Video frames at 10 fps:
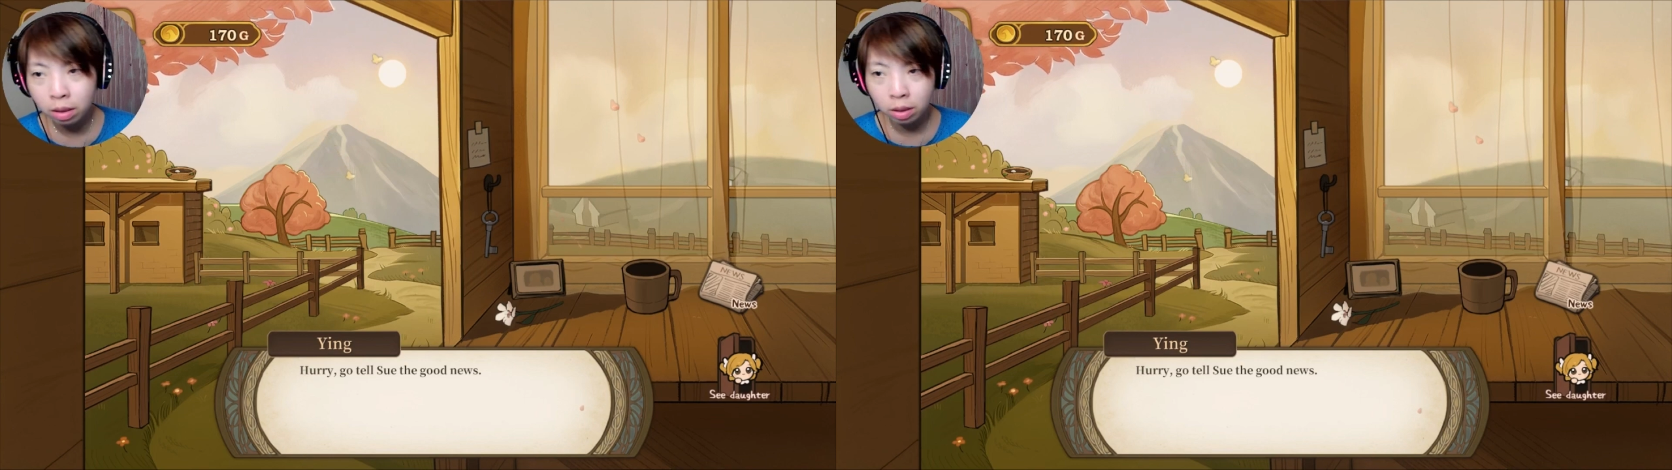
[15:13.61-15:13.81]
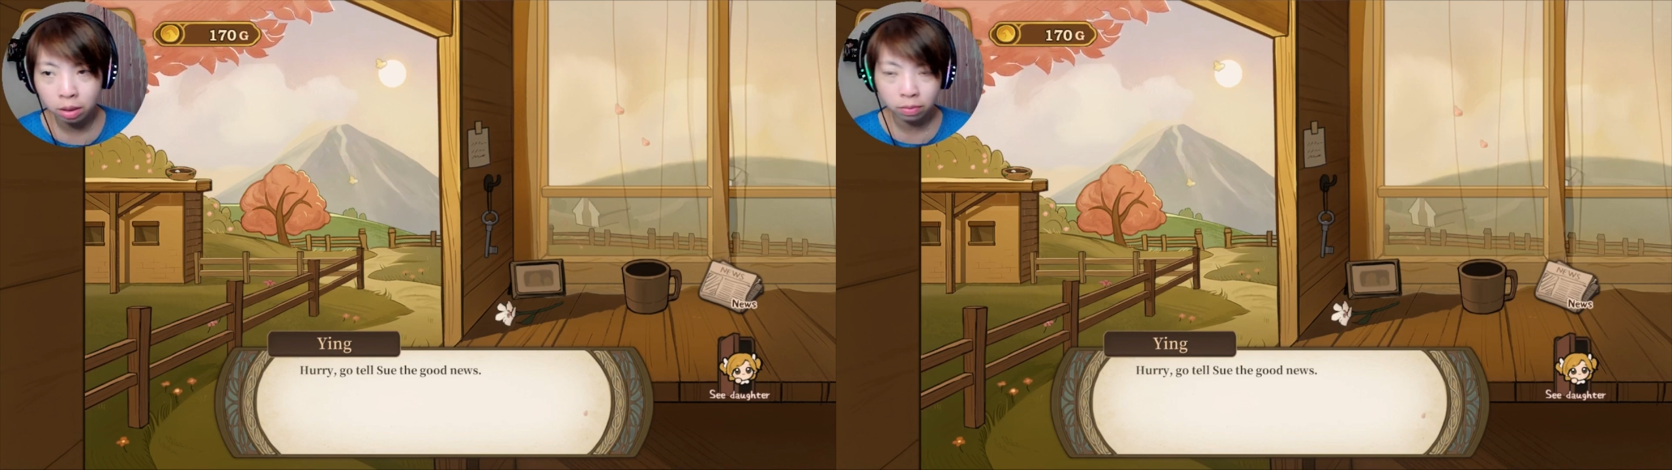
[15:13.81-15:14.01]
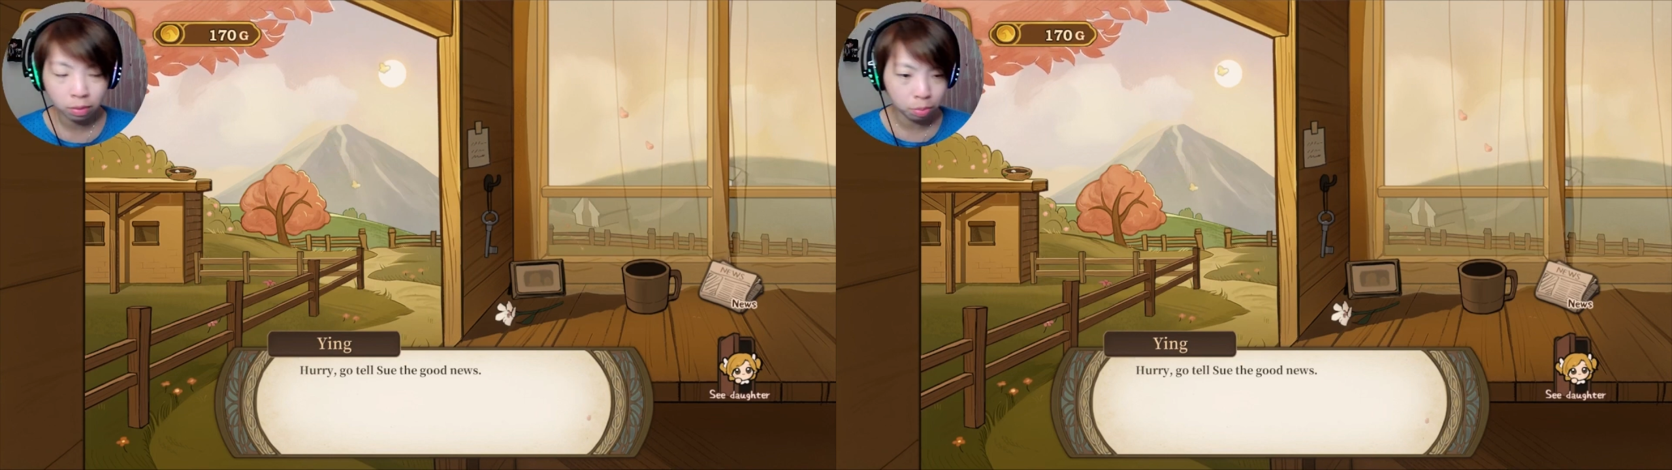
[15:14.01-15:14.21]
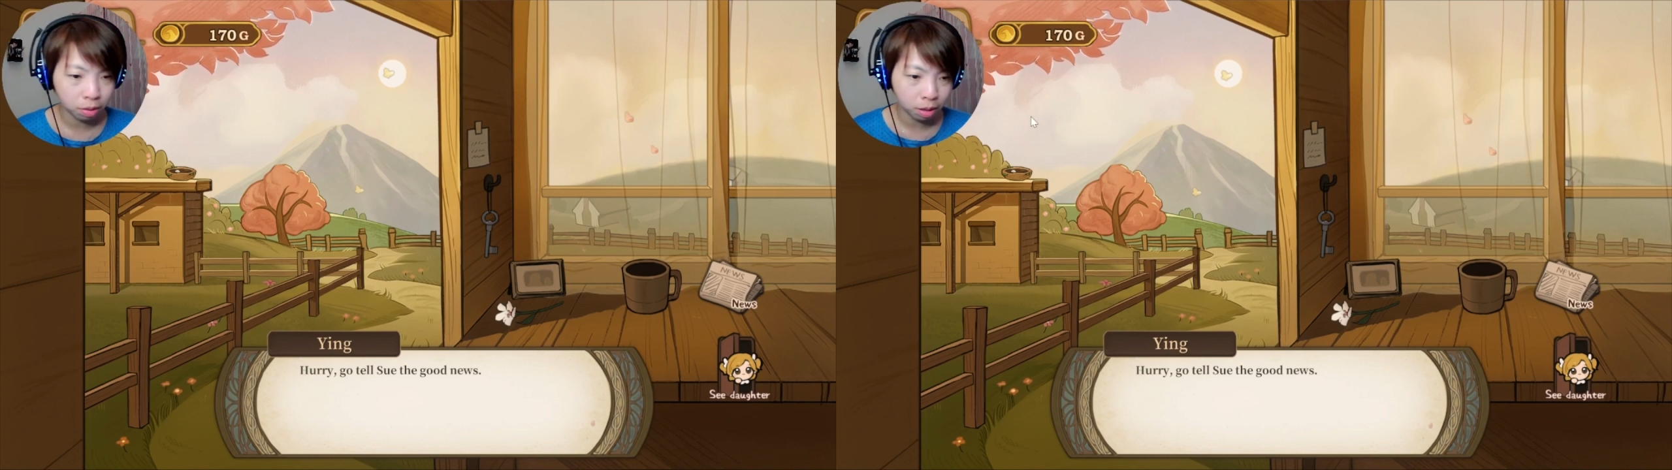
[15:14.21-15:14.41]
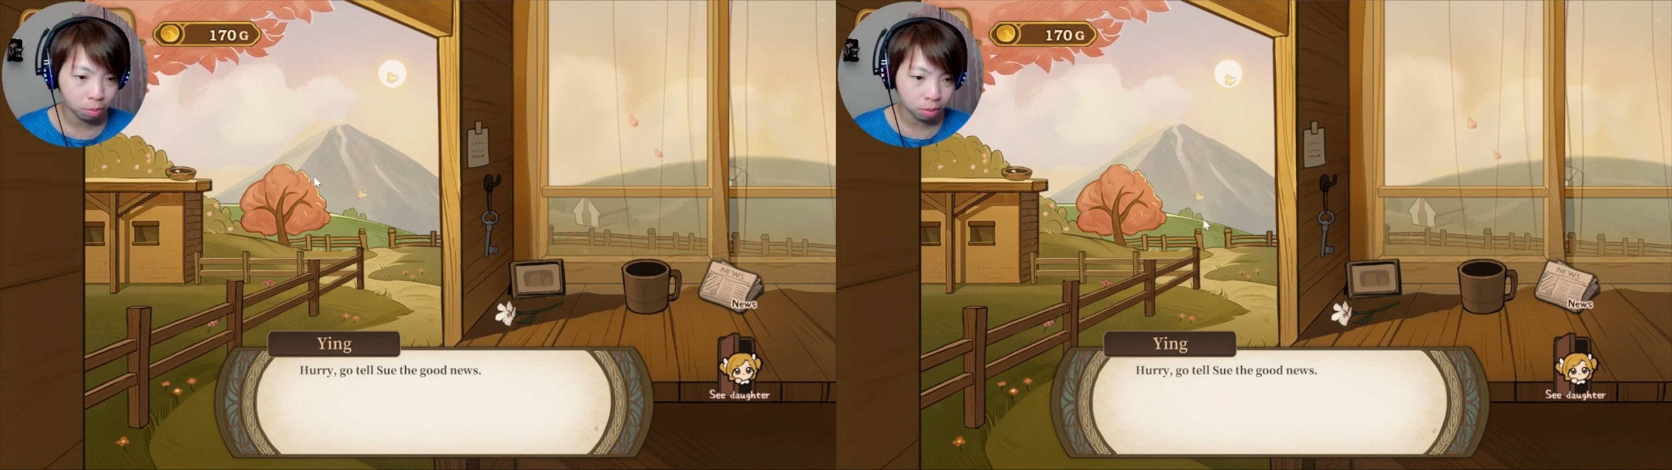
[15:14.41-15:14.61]
Ini jadi
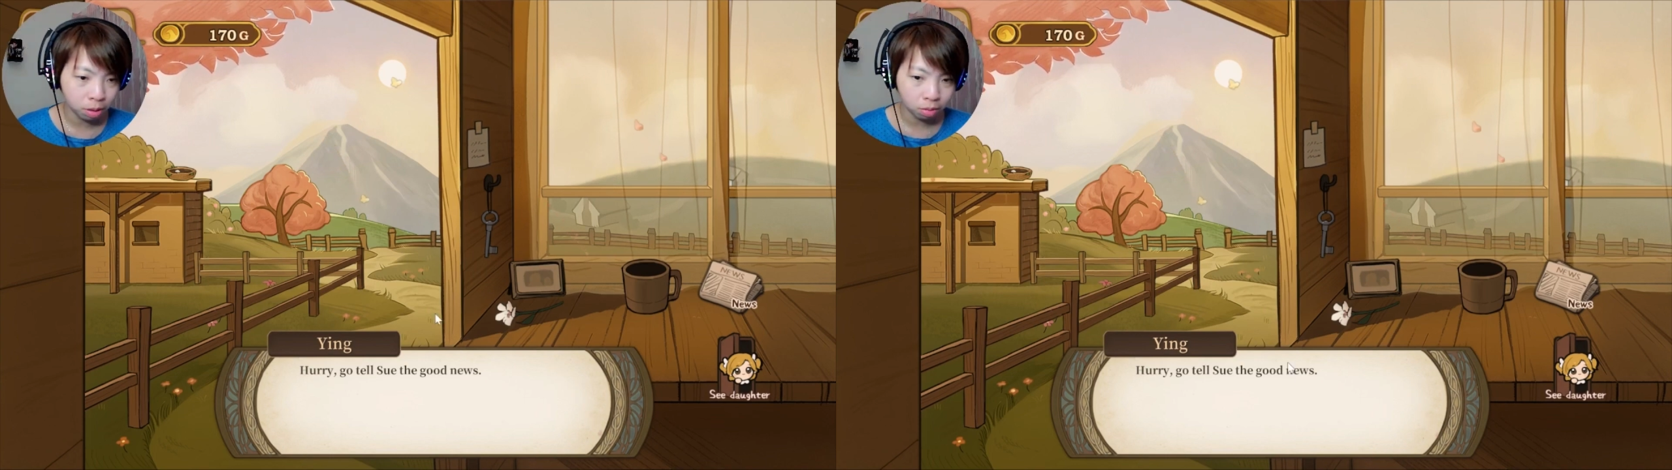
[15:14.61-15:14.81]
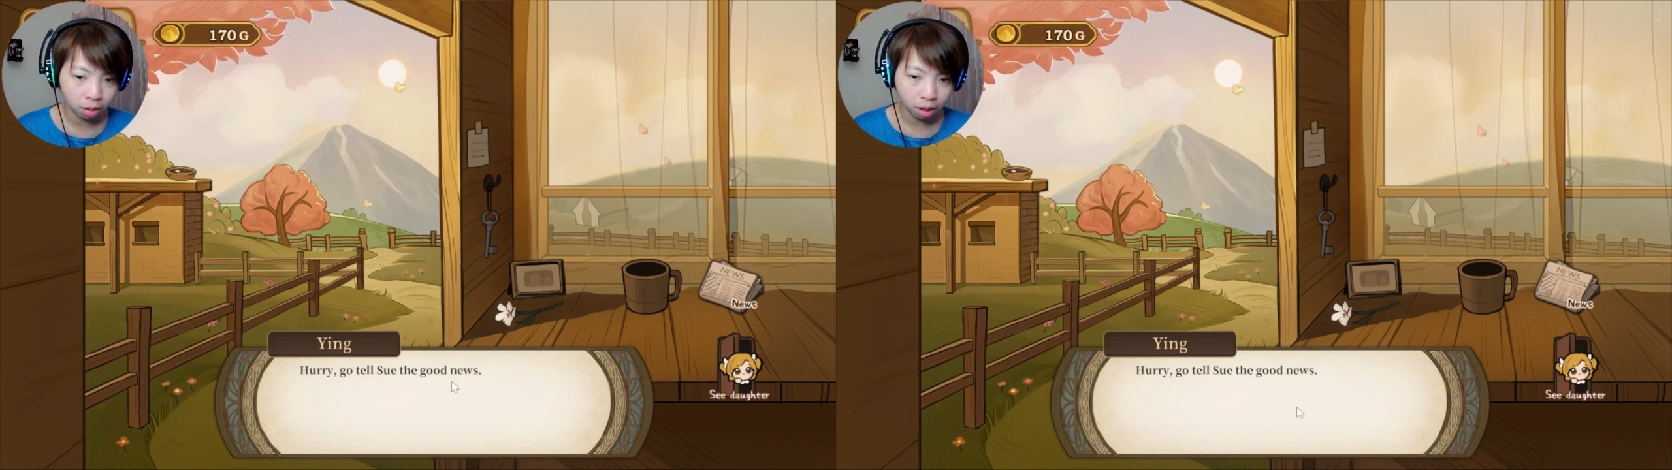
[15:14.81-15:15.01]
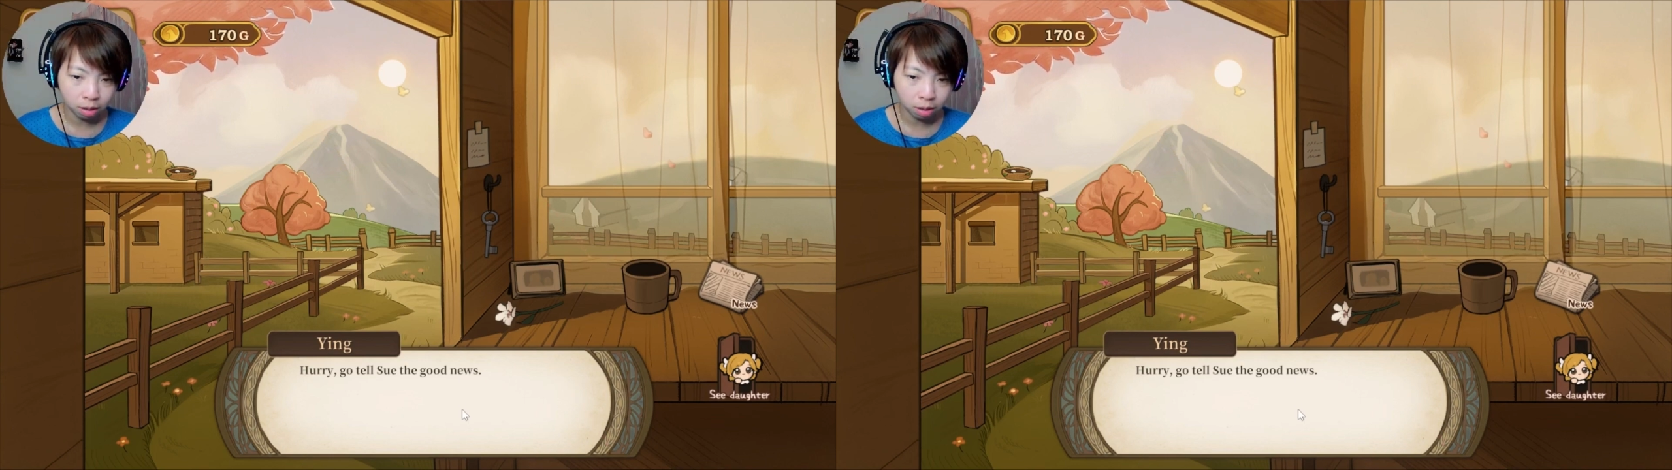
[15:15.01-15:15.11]
Februari begitu,